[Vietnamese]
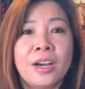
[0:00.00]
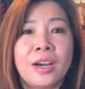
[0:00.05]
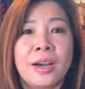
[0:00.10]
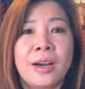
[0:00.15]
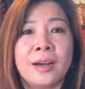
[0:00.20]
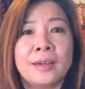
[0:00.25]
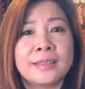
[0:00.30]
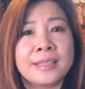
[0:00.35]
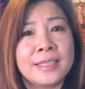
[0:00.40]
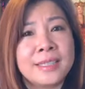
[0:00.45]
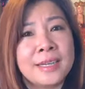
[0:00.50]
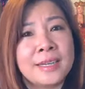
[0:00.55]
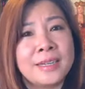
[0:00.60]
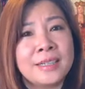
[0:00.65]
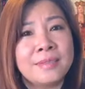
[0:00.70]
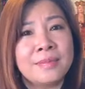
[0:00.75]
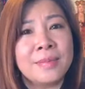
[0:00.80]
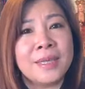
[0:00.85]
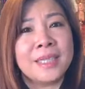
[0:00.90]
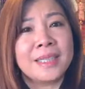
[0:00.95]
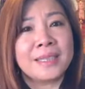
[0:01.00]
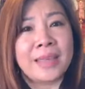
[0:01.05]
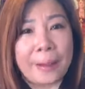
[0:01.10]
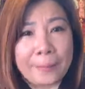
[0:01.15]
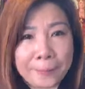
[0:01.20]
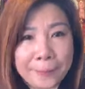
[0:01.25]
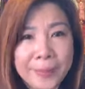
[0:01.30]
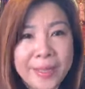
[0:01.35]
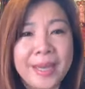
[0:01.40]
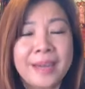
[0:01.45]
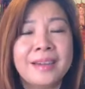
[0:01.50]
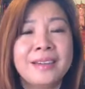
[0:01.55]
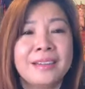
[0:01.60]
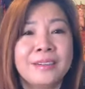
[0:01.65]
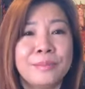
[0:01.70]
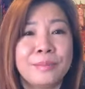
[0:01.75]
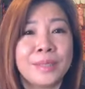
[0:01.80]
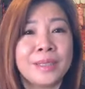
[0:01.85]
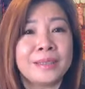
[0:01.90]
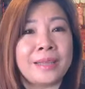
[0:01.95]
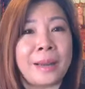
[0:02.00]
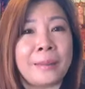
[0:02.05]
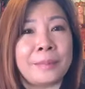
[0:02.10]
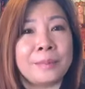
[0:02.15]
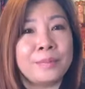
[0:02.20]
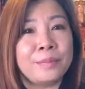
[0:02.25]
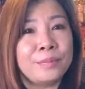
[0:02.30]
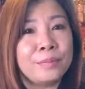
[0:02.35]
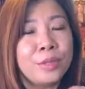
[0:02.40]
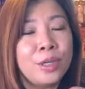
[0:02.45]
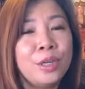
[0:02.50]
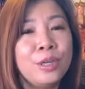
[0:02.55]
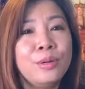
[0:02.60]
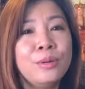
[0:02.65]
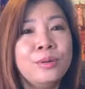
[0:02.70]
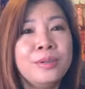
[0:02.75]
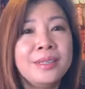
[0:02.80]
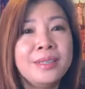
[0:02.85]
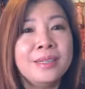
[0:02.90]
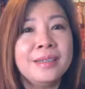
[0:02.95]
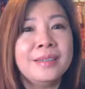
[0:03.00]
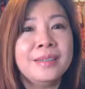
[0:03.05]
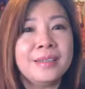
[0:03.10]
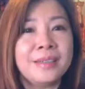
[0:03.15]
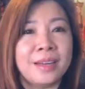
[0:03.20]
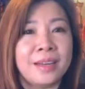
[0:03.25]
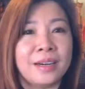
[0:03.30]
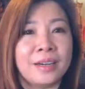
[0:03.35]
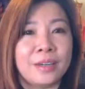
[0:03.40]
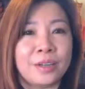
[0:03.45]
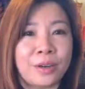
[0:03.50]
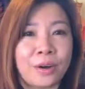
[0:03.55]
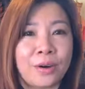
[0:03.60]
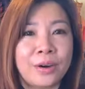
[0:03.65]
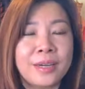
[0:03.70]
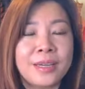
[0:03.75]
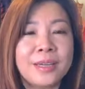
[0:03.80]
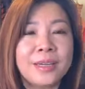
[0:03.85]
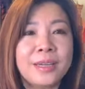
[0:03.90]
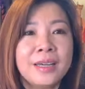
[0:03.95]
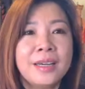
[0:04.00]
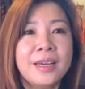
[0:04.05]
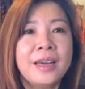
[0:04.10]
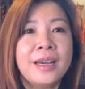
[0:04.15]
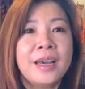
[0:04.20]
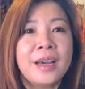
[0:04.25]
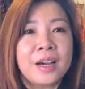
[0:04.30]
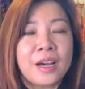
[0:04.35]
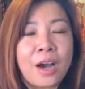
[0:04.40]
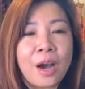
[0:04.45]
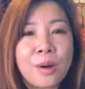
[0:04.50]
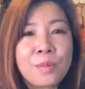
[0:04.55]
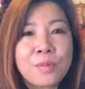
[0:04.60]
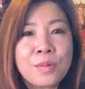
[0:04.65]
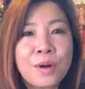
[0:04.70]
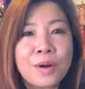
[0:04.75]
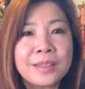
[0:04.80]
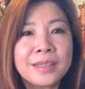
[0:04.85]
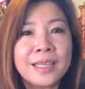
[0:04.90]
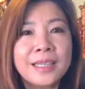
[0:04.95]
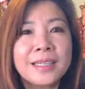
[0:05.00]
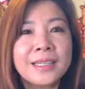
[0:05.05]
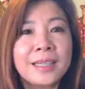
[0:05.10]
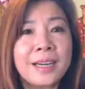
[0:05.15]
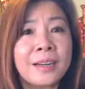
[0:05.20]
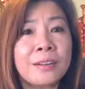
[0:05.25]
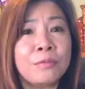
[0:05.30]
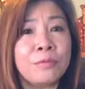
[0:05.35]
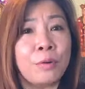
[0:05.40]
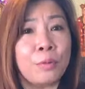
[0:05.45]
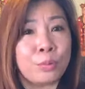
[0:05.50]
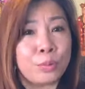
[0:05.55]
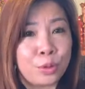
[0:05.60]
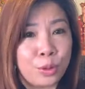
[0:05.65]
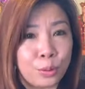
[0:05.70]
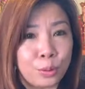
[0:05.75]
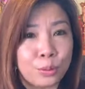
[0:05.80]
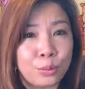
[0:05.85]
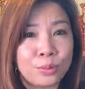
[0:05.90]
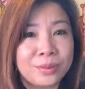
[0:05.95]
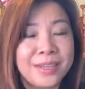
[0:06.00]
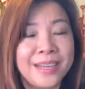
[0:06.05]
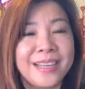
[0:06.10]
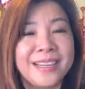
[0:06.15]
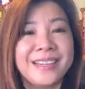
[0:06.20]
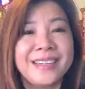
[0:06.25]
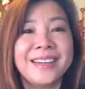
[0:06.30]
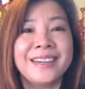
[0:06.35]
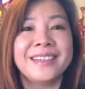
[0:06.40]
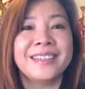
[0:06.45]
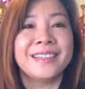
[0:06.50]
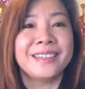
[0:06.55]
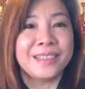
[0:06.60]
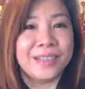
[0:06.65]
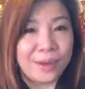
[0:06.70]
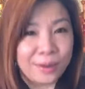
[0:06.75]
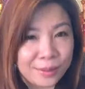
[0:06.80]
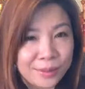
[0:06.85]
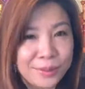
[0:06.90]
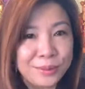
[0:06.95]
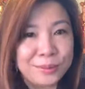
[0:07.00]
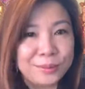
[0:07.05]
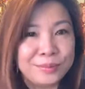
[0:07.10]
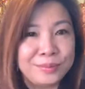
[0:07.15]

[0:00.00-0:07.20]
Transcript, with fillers: à, cho nên mình tập nha mình tập nếu như lời nói không có tính cách phục vụ thì đừng nói